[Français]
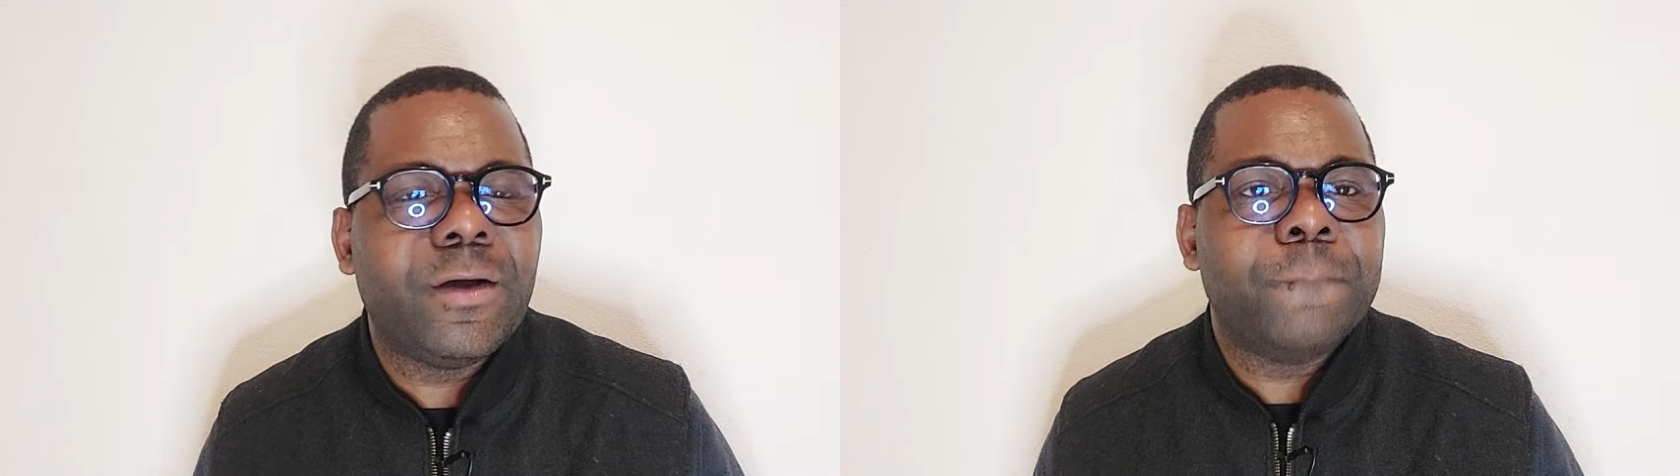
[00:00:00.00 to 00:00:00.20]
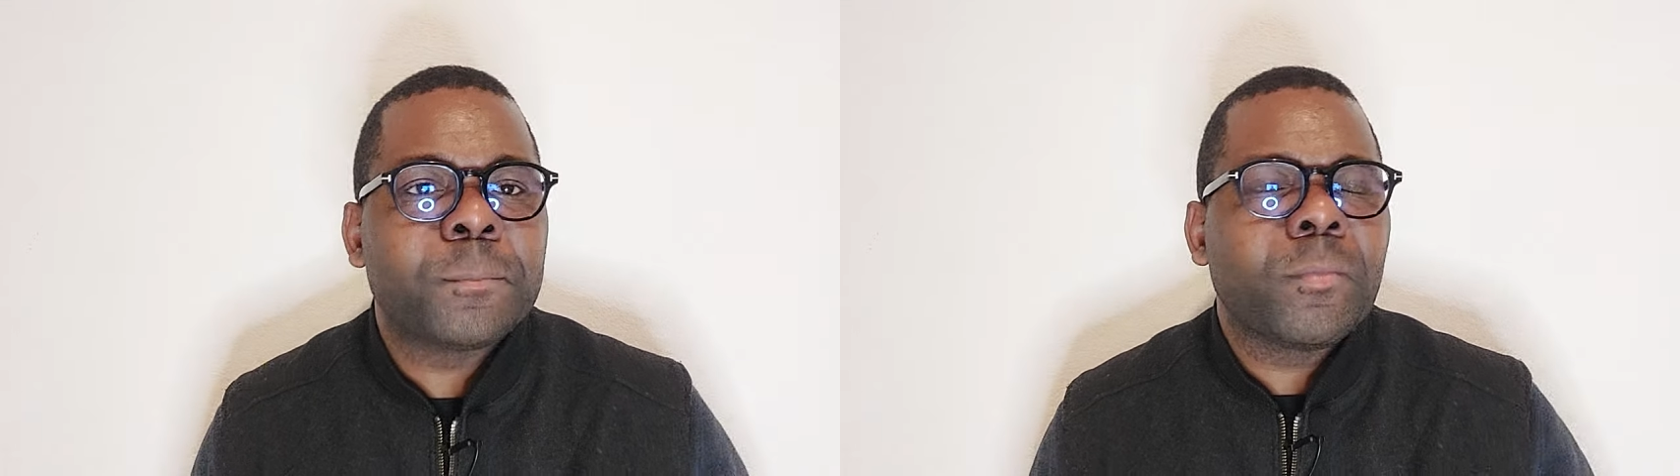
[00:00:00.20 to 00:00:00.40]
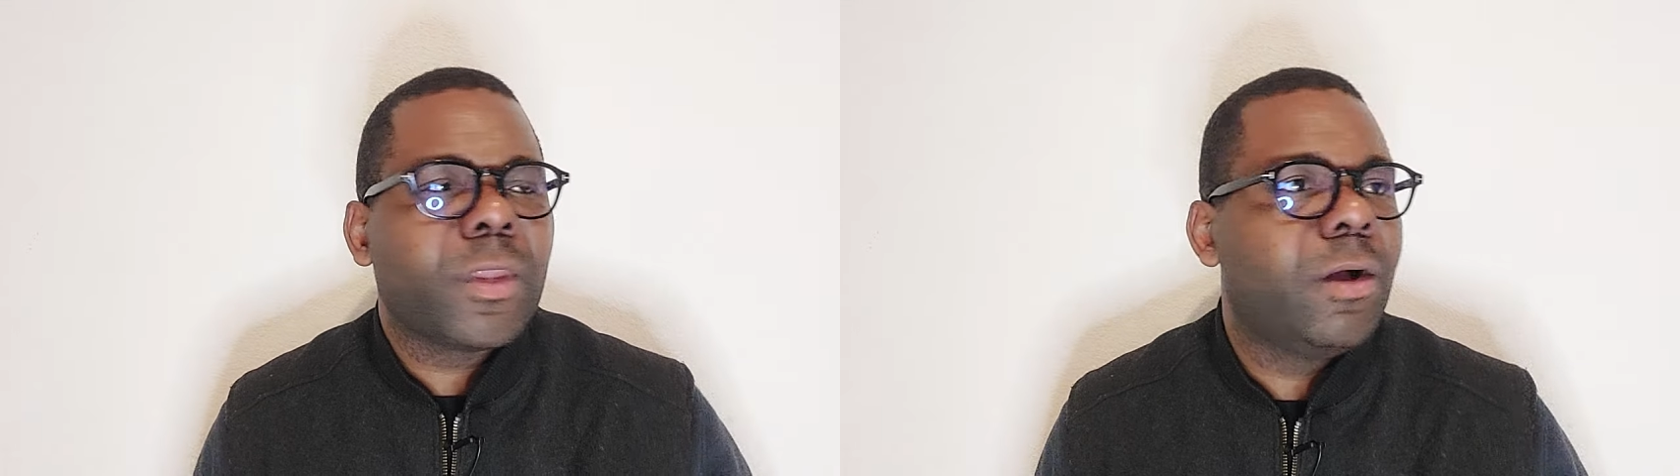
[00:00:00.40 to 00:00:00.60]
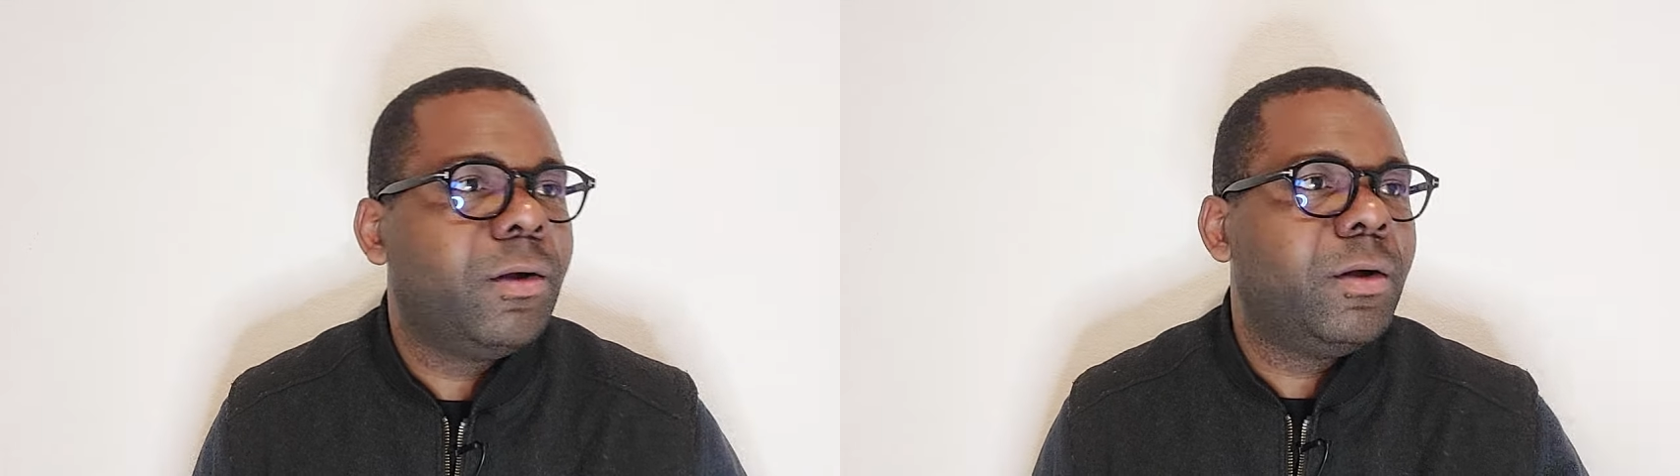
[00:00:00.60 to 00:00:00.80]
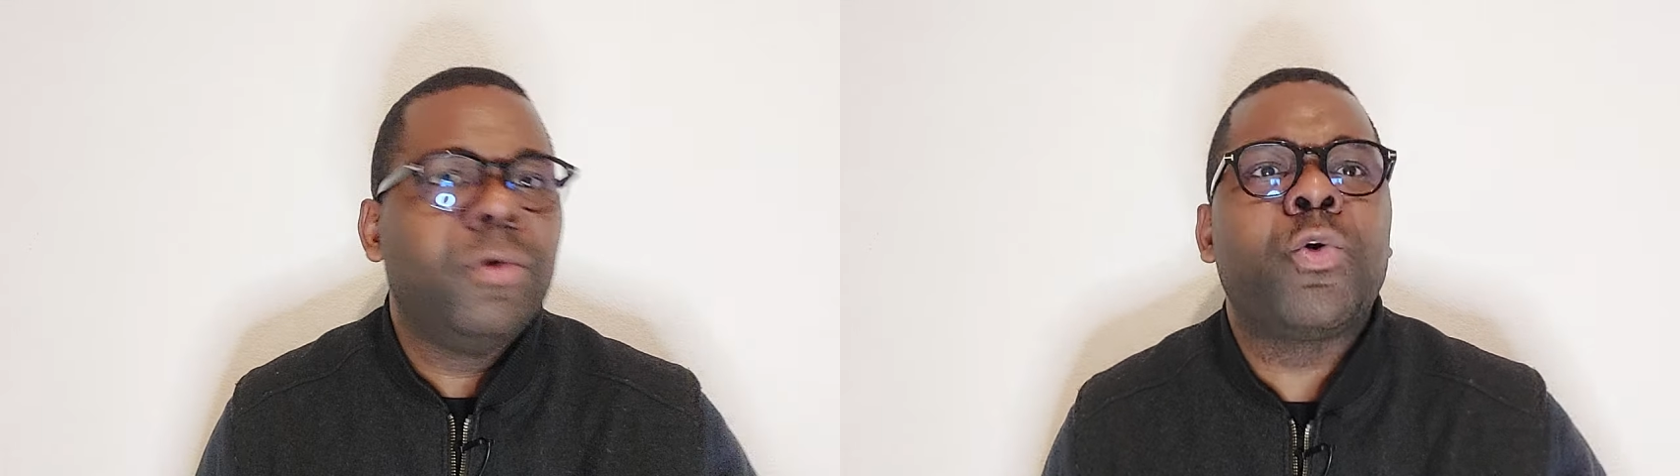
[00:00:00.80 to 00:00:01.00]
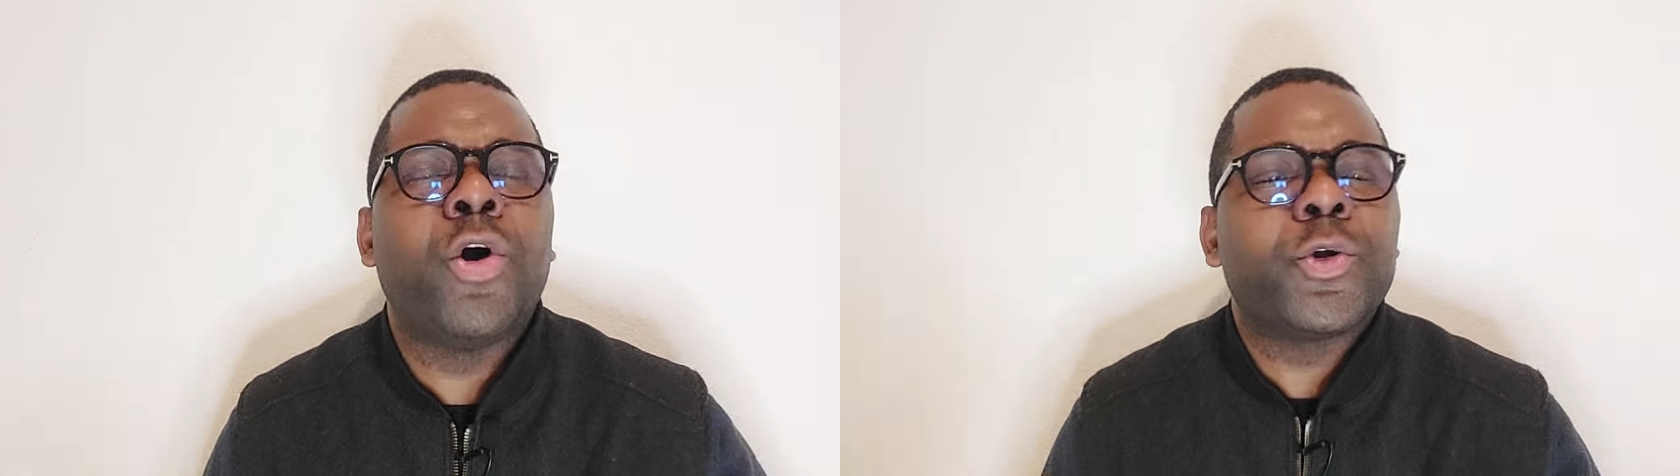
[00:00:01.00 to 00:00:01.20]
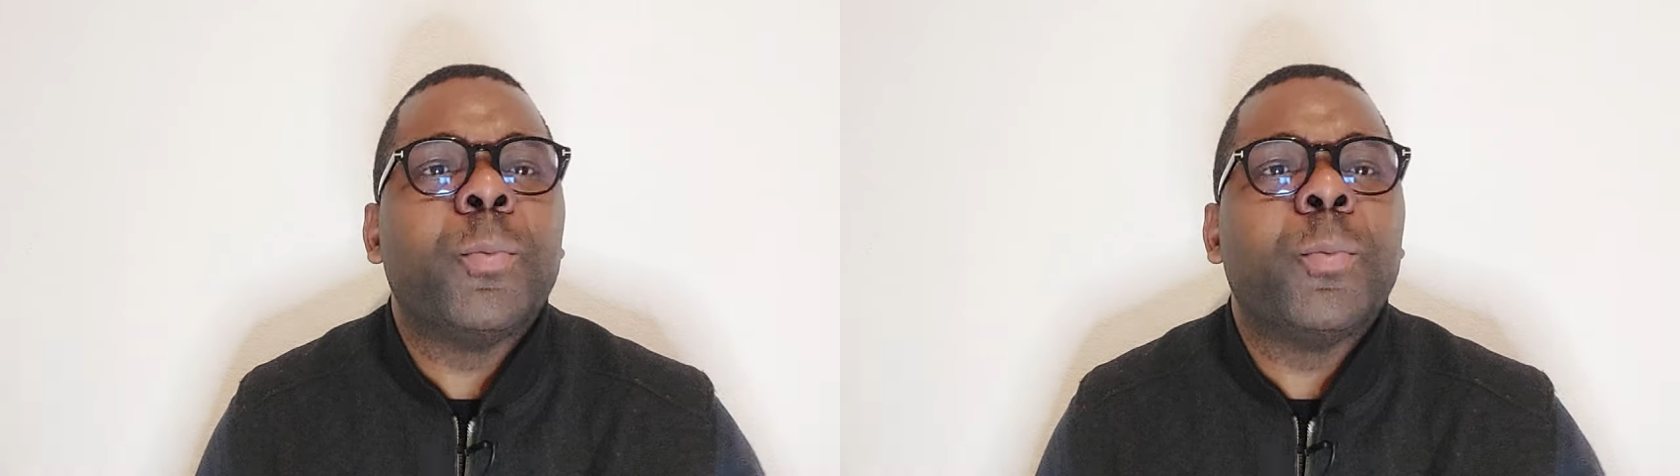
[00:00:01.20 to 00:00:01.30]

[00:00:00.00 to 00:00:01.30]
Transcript: ou qu'on